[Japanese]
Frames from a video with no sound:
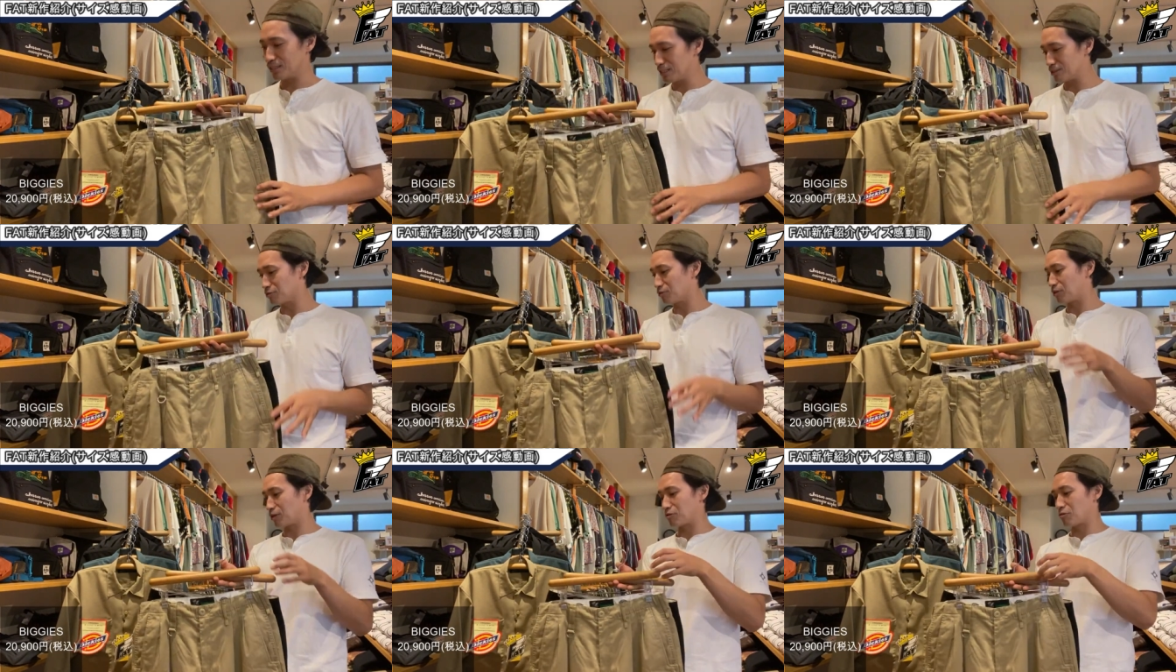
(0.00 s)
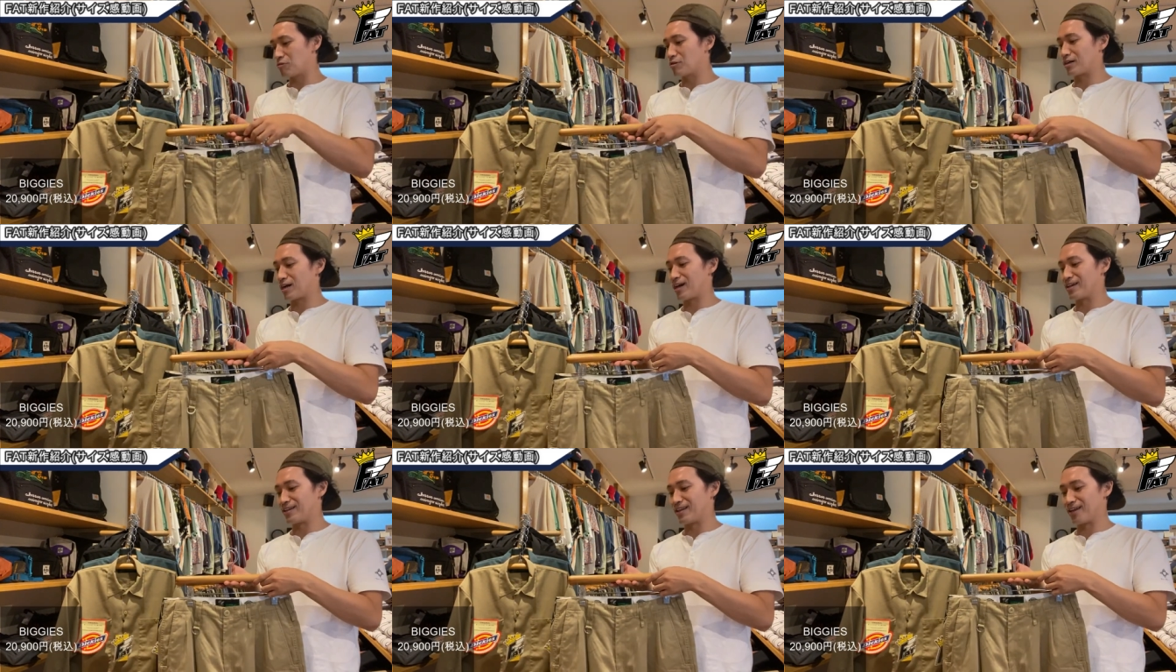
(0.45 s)
ですので
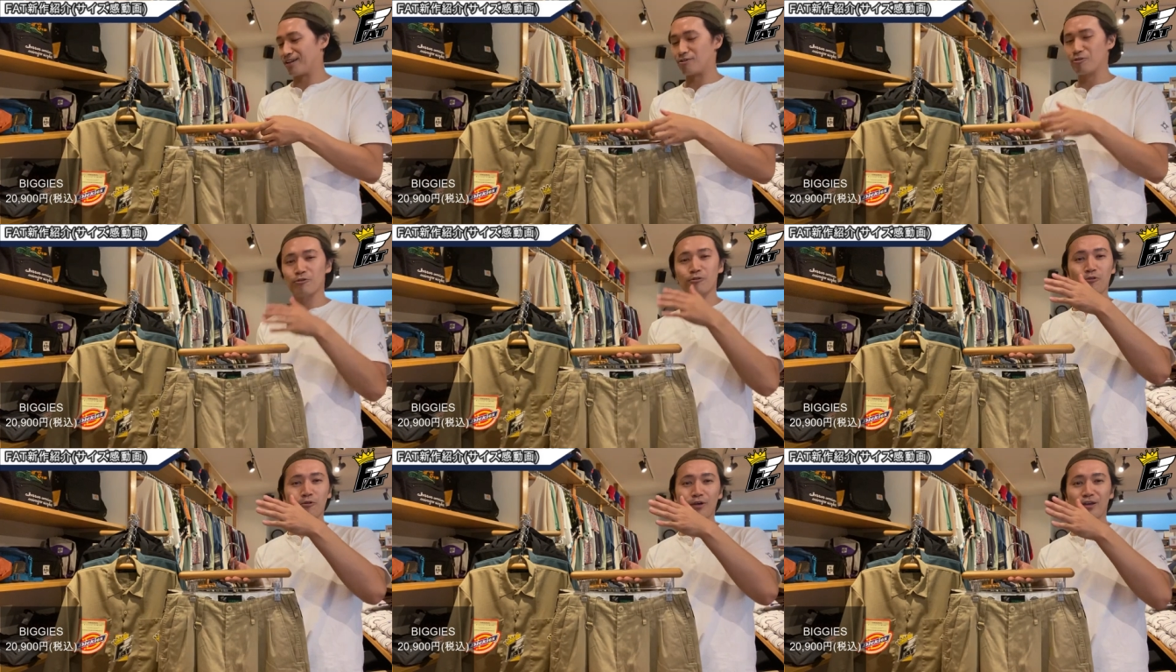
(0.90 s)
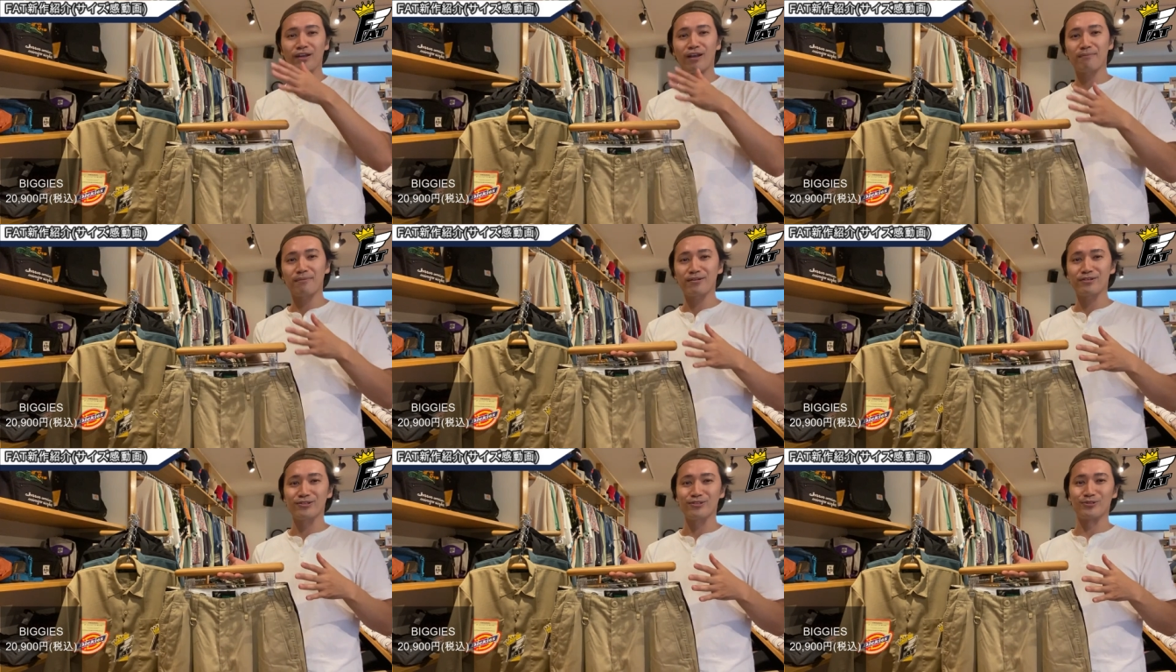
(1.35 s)
今回ね、両方
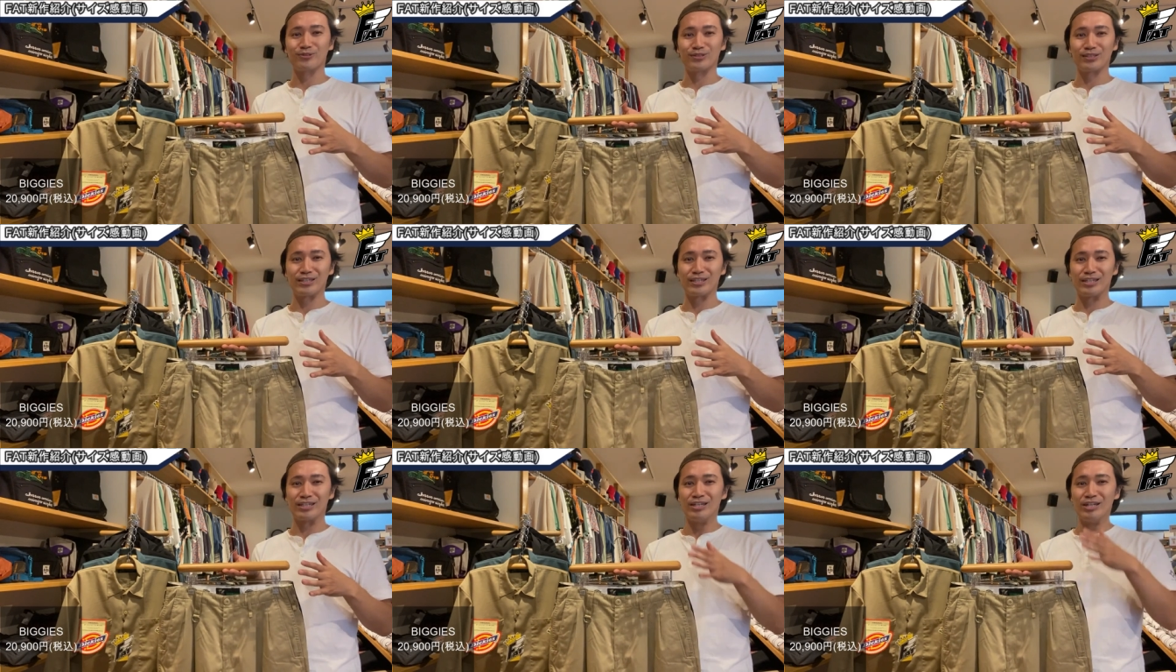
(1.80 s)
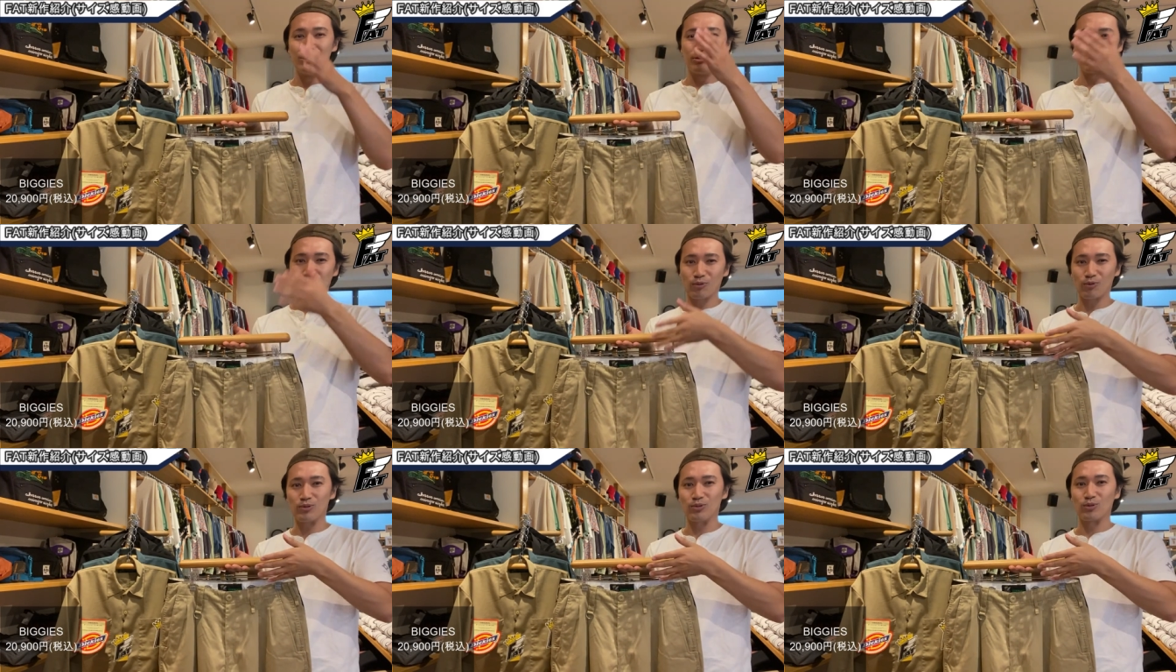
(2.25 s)
選べるように、
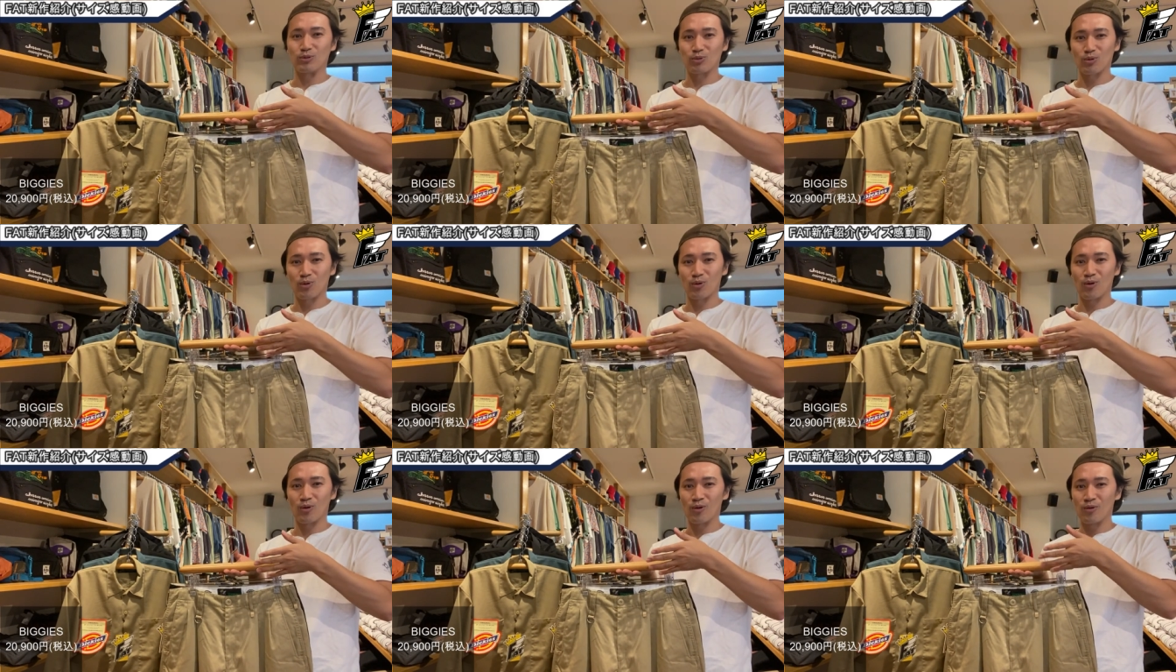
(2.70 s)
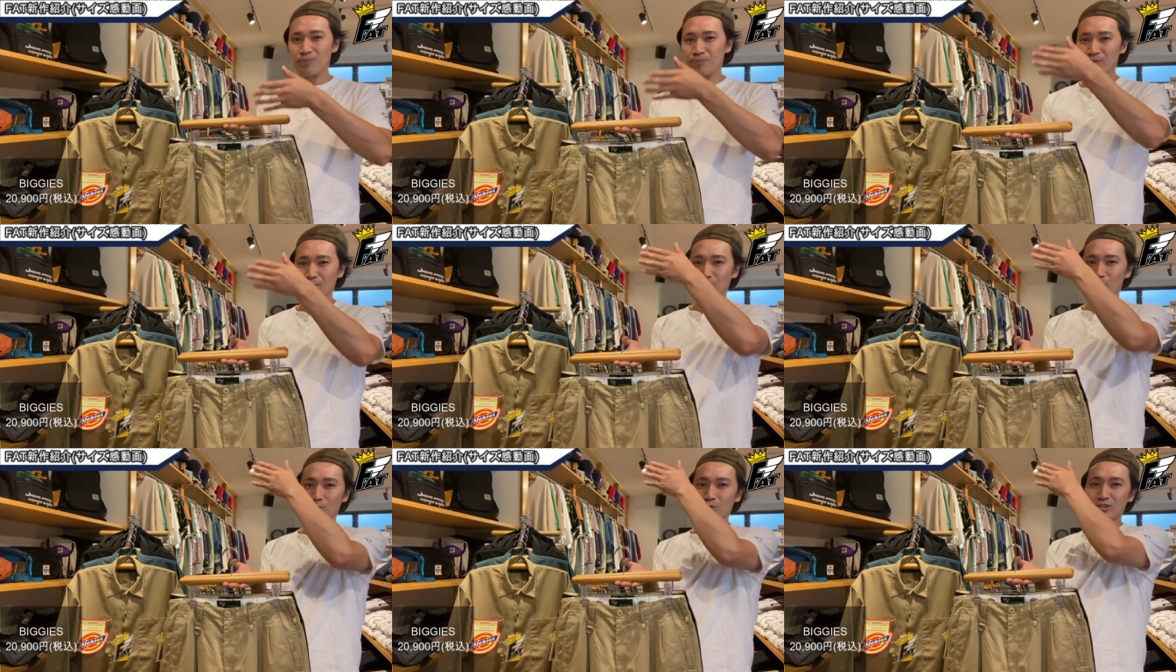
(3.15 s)
太いのと、
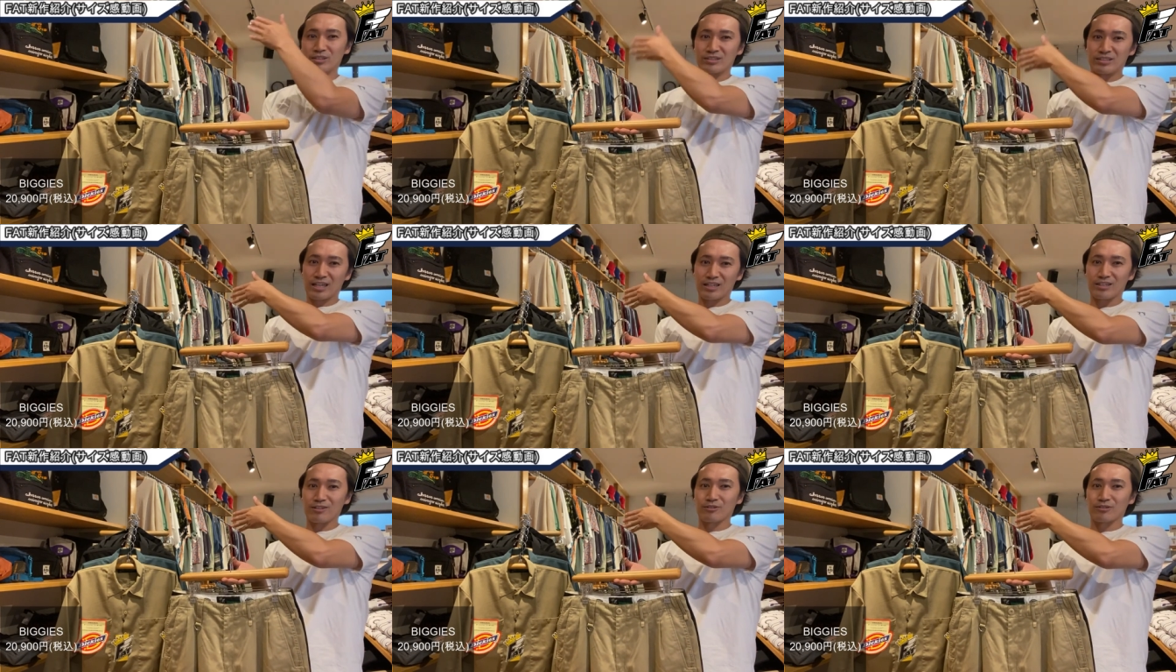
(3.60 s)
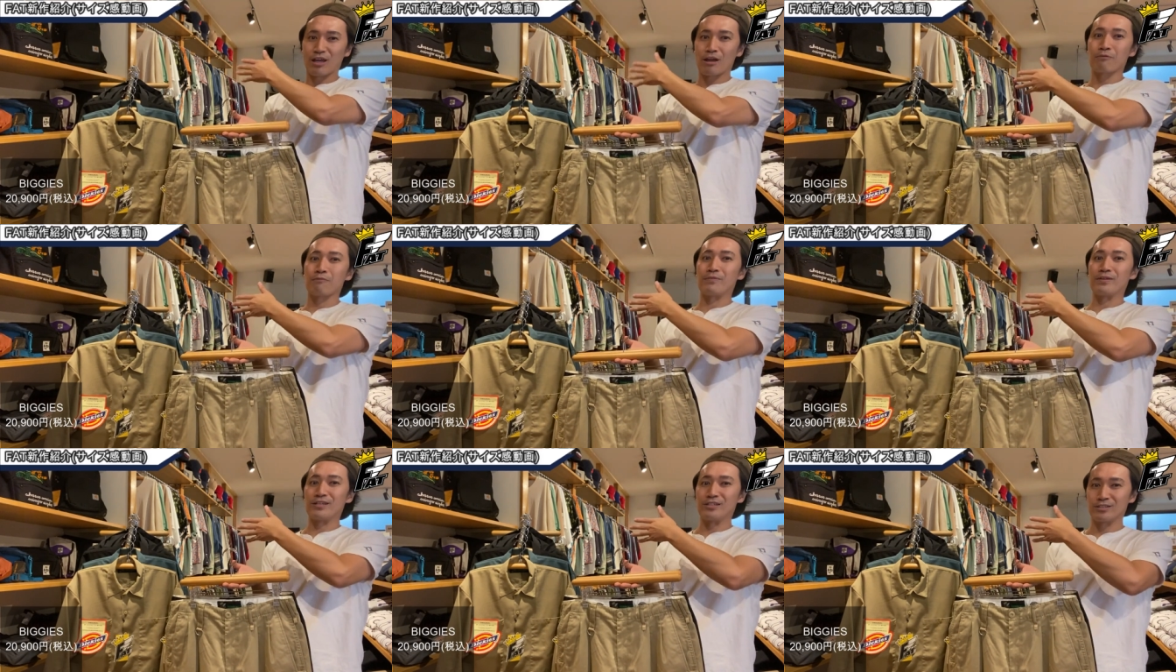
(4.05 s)
このさっきの
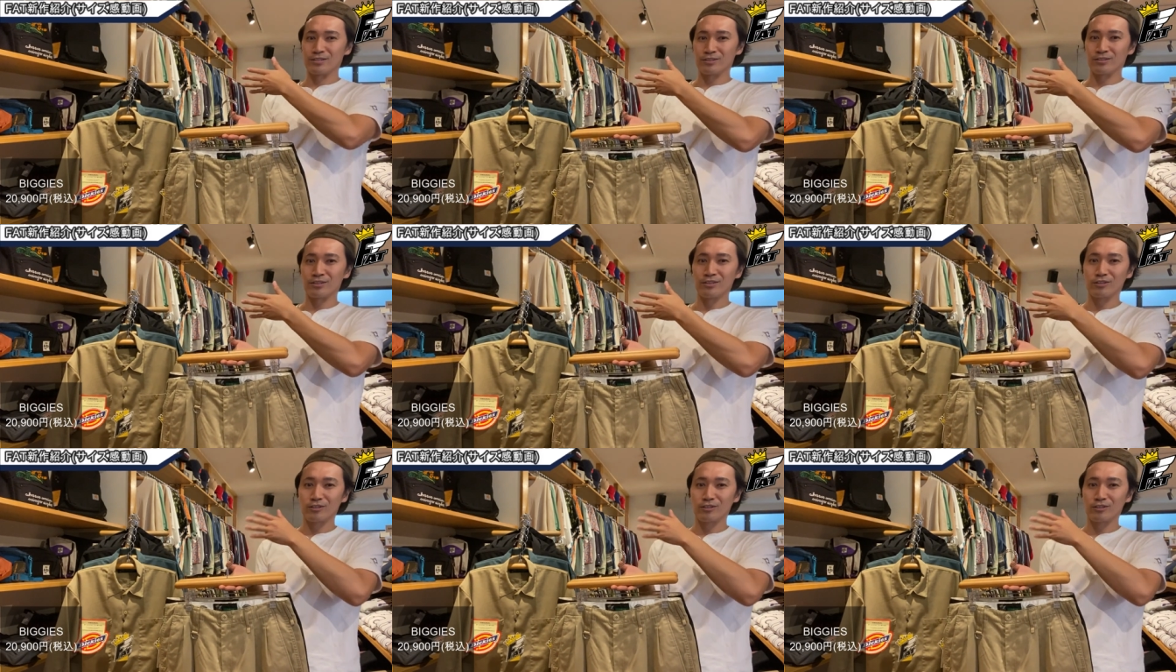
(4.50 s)
タッフィーズ、